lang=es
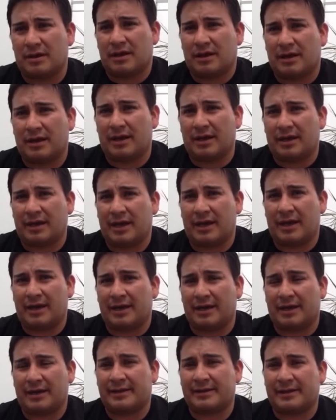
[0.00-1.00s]

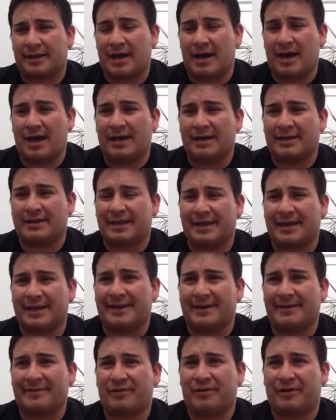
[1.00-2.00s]
Eh, está
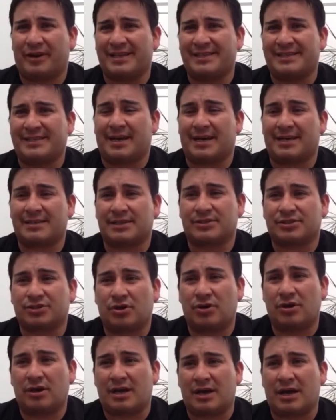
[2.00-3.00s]
este, Florencia
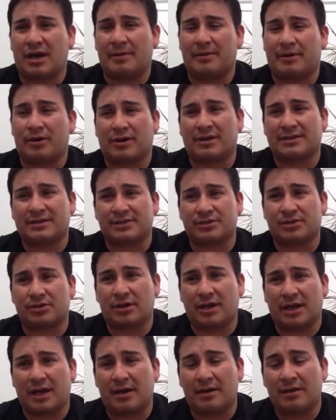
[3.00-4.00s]
Casasola, Álvaro
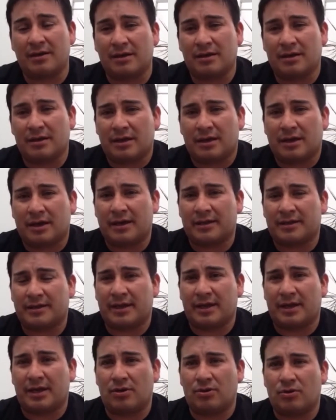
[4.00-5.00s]
Casasola,
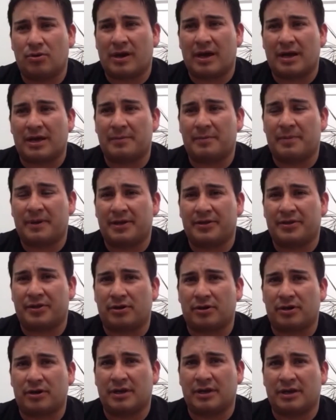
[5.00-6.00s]
este, Lucas y
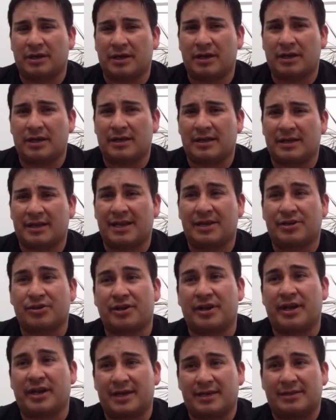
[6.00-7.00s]
Pietro y Daniela
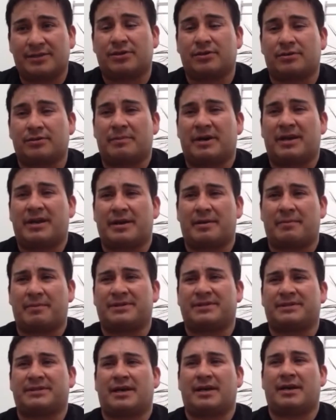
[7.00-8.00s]
Rodríguez son, van a
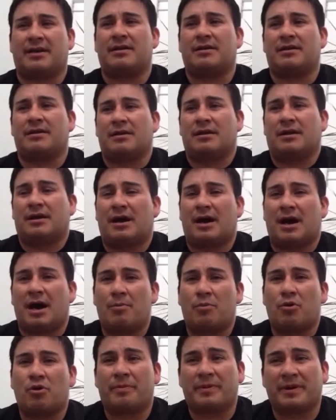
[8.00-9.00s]
representar a
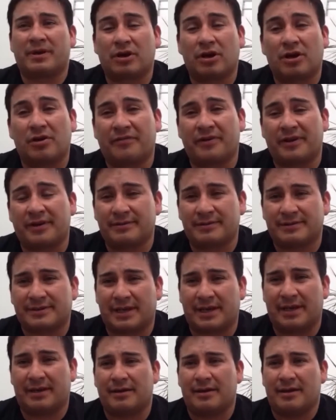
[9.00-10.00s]
Burping CrossFit
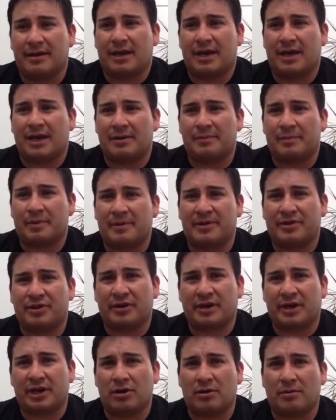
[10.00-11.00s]
¿sí? en el primer
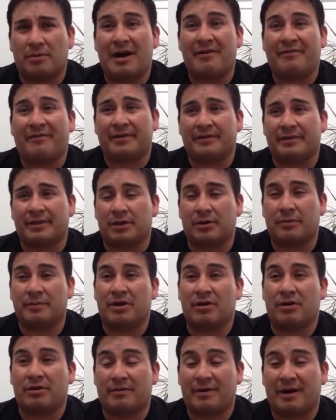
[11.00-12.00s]
torneo Buffett, de
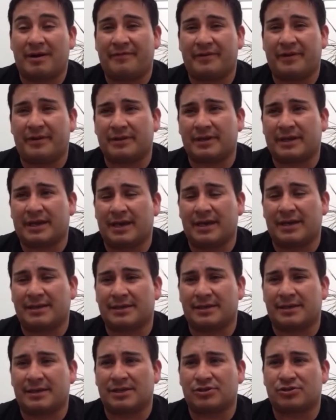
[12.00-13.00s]
Buffett, que
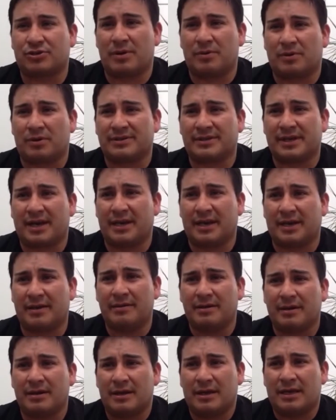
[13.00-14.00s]
es en la ciudad de Buenos
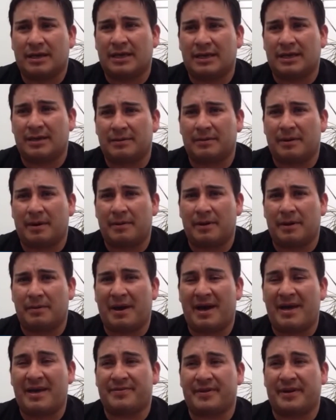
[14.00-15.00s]
Aires, y va a haber
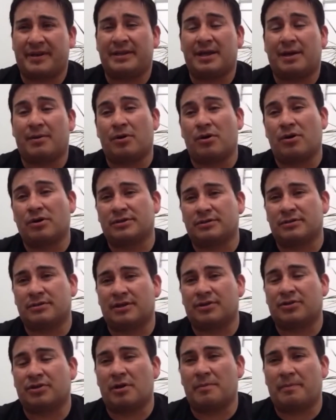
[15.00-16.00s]
más de 30 box
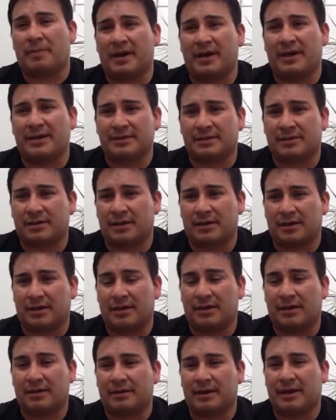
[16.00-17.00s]
de todo el país
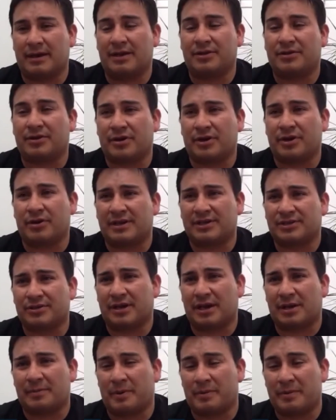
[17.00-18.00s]
eh, en el torneo
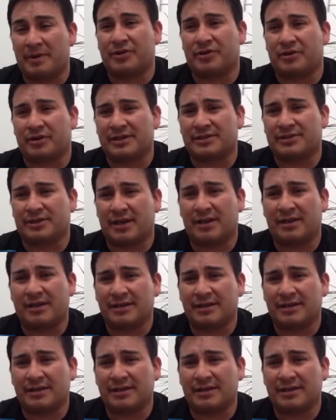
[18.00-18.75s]
nacional, el primer torneo nacional.